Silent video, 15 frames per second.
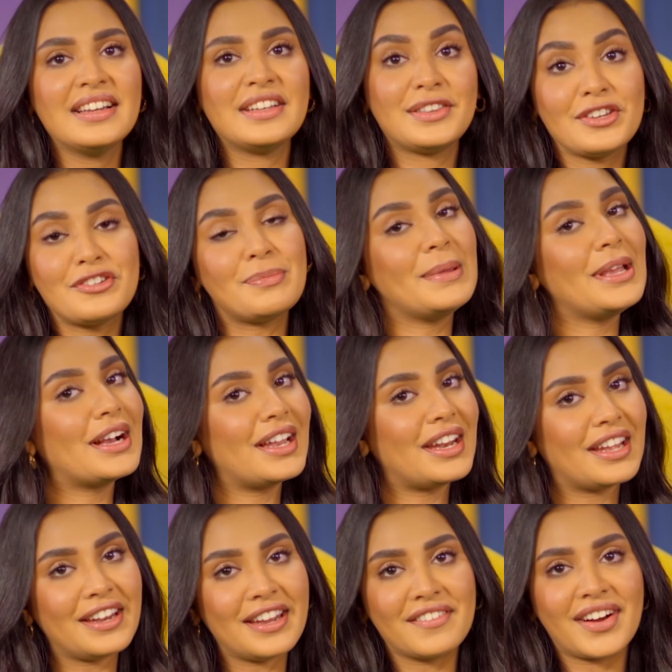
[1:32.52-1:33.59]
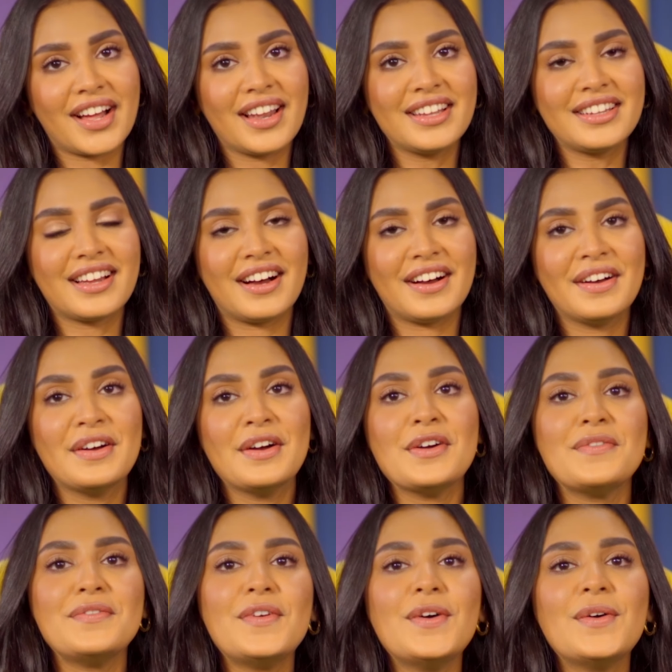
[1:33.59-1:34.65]
तिशबी का रहने वाला था
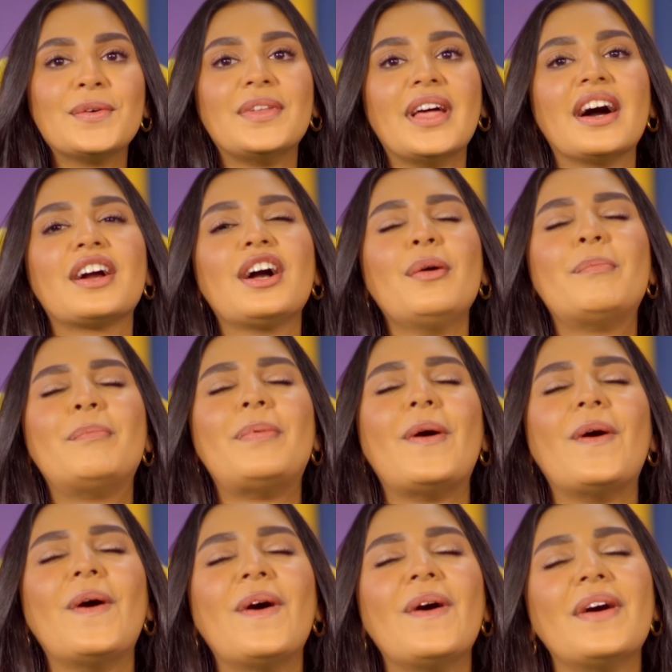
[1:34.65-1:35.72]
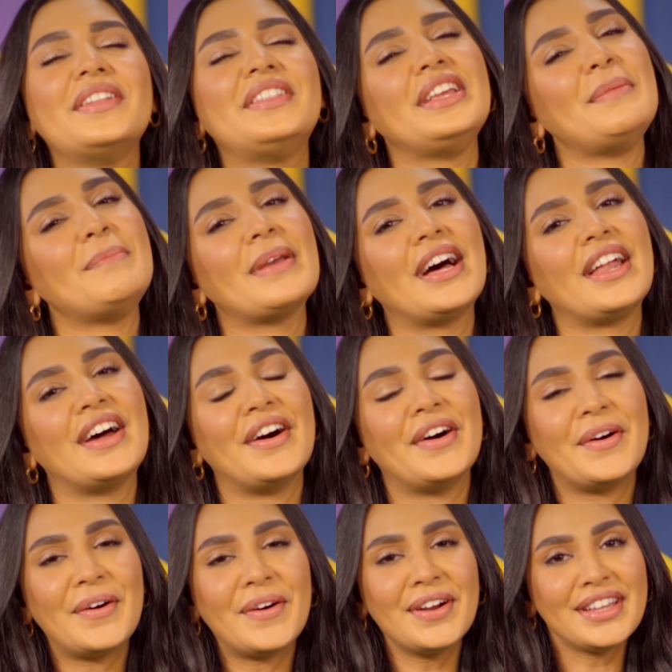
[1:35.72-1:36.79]
वो खुदा का बहुत ही प्यारा
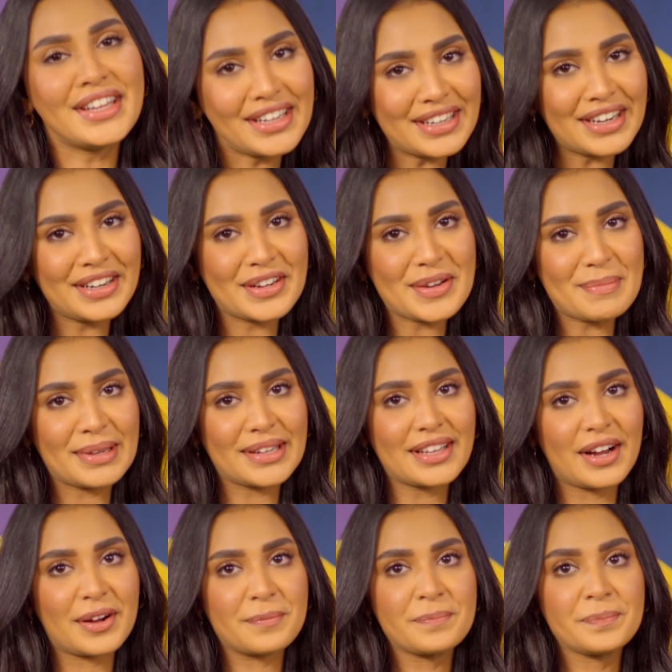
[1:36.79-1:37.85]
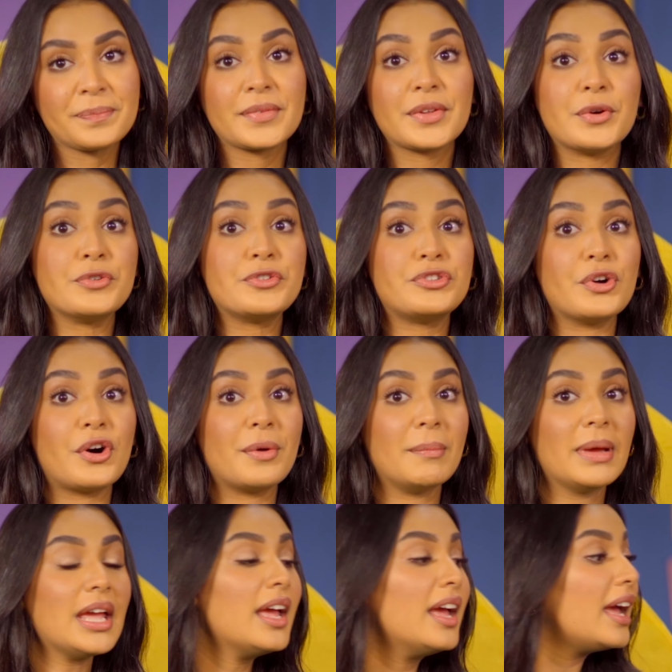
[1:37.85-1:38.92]
और निडर नबी था उस दौर में
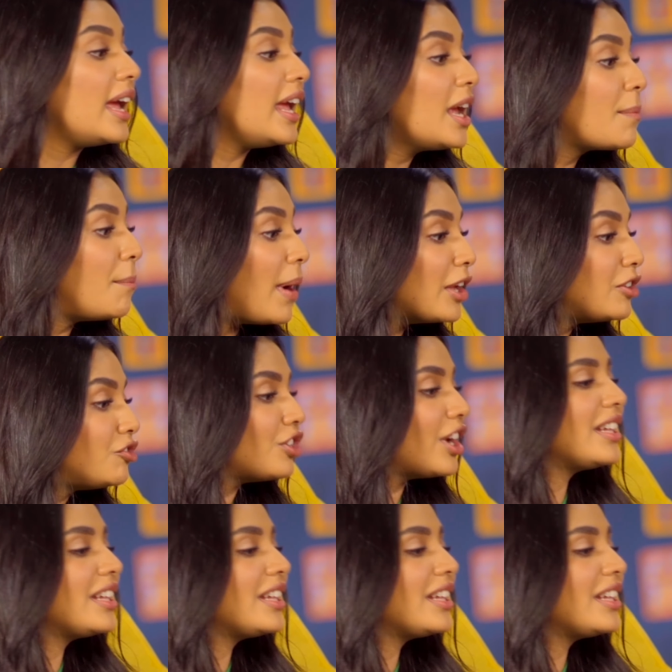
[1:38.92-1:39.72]
एक बादशाह